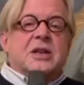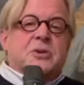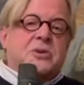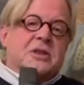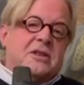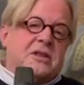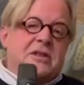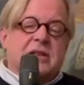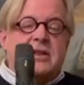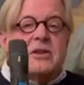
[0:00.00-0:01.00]
oder
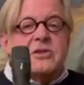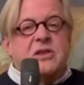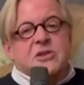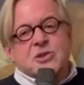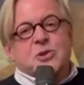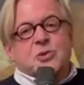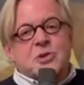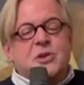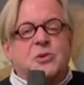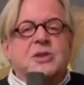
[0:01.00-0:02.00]
der ganz, ganz
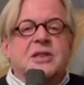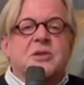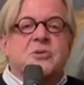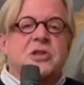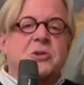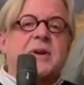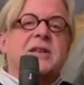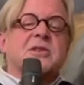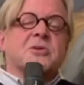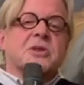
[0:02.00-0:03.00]
große Hoteliers aus der
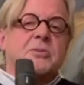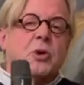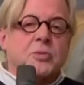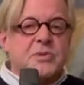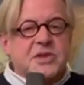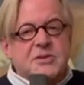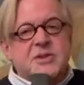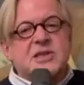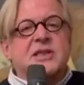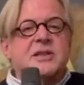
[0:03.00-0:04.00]
Schweiz, aus der dem Gobben, Sie
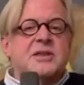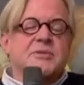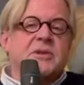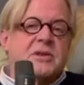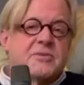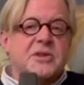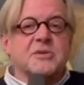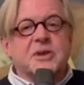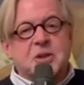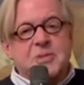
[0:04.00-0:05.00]
wissen es, Sie
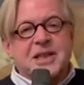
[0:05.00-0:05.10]
wissen, wer ich meine.